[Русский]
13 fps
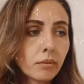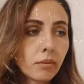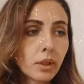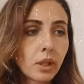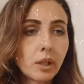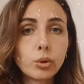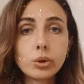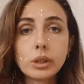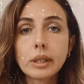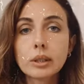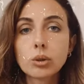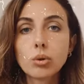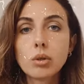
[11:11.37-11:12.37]
люди,
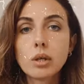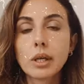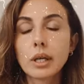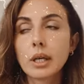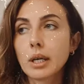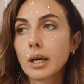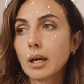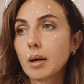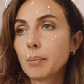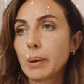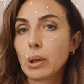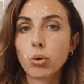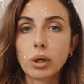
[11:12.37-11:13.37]
которые
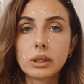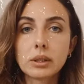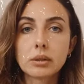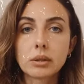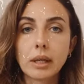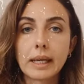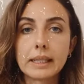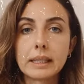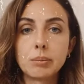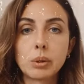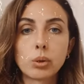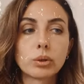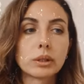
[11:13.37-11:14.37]
приходят,
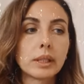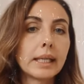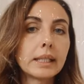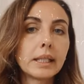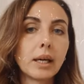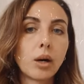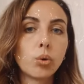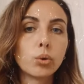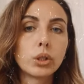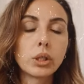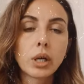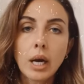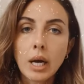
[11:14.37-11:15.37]
они берут знания, у
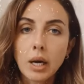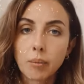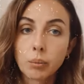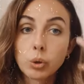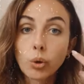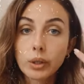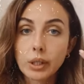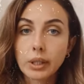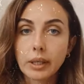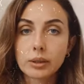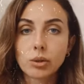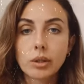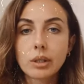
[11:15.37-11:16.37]
них многие,
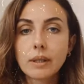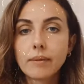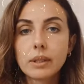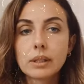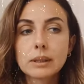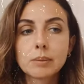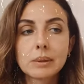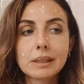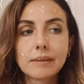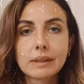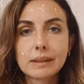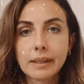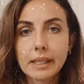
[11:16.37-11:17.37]
которые не видят
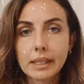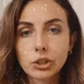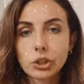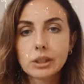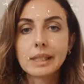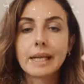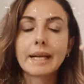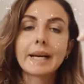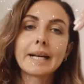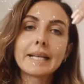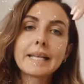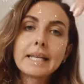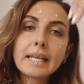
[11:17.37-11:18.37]
смысла в своей жизни,
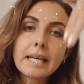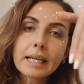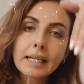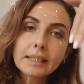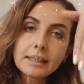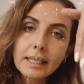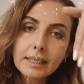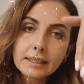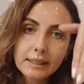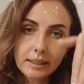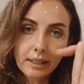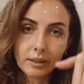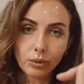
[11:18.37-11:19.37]
не хотят
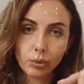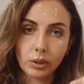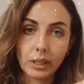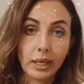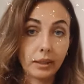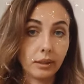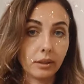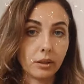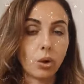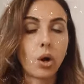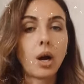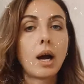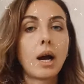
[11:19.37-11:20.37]
заглянуть на это
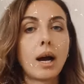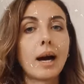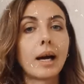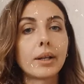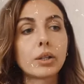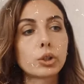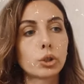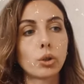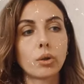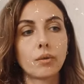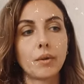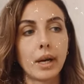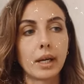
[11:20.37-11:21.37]
дно. Они что
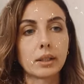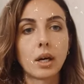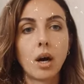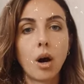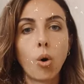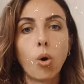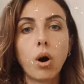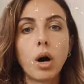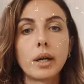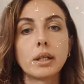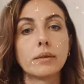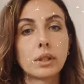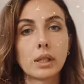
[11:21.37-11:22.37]
говорят? О,
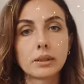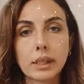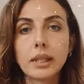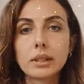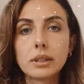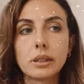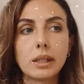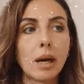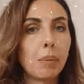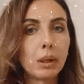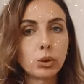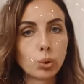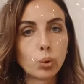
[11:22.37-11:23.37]
я взял знания, я
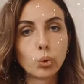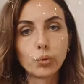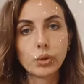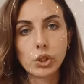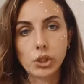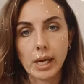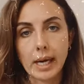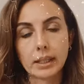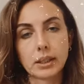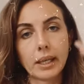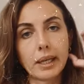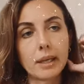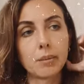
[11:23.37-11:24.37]
пойду
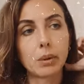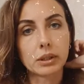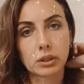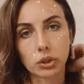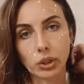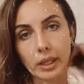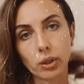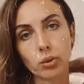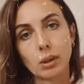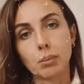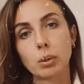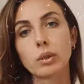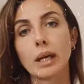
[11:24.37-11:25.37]
вещать, да, и мы, к сожалению,
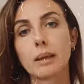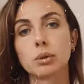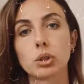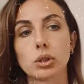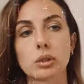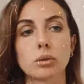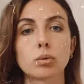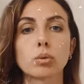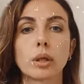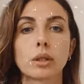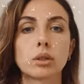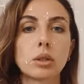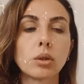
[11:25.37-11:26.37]
наблюдаем сейчас такую
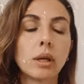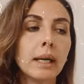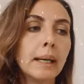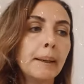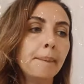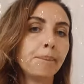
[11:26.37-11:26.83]
картину,